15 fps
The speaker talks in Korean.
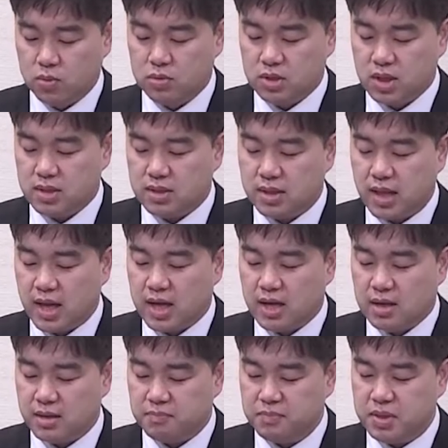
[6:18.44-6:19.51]
오늘날
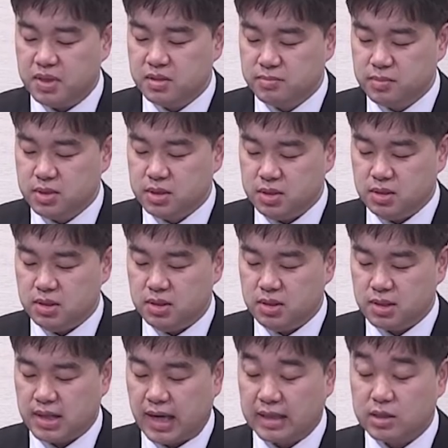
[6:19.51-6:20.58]
내가
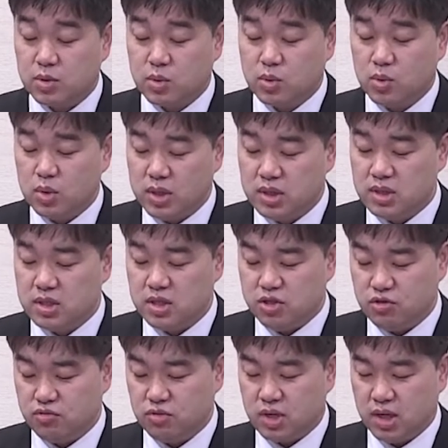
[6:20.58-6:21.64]
믿음을 갖고 있는
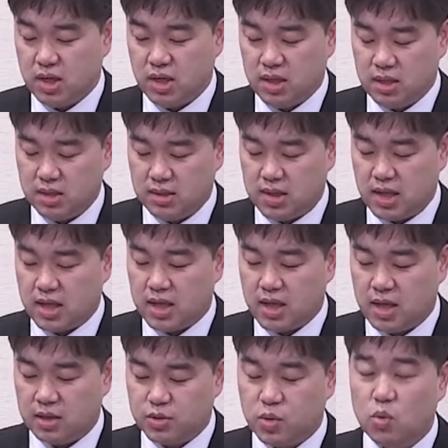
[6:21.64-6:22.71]
이유가
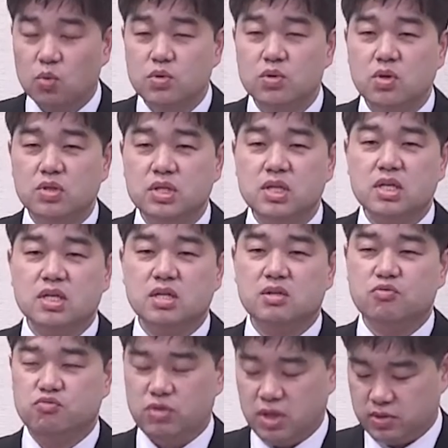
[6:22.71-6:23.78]
내게 좋은 것이
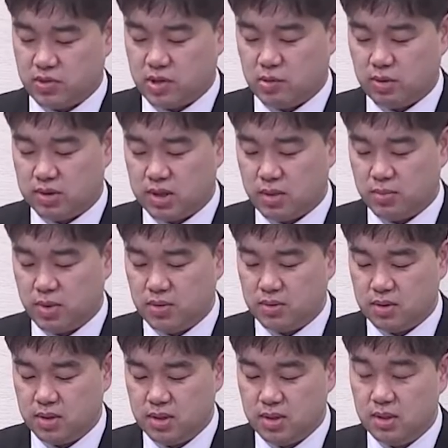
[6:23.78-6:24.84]
있기를 위해서라고 한다면
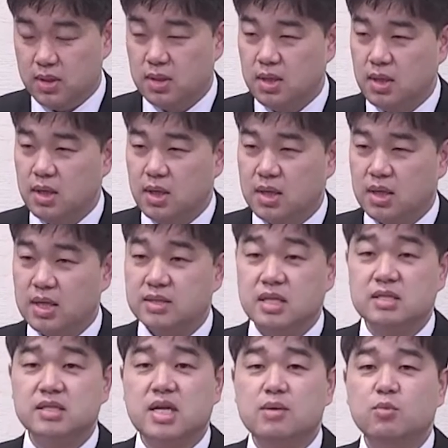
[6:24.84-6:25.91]

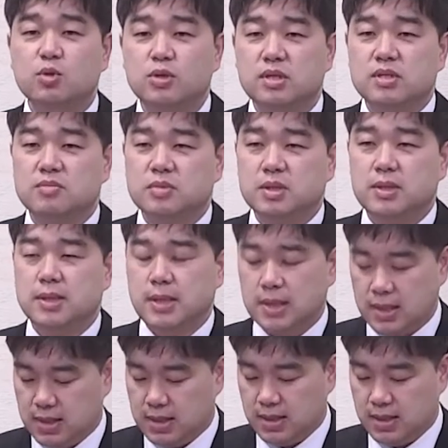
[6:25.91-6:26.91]
계산이 잘못됐습니다.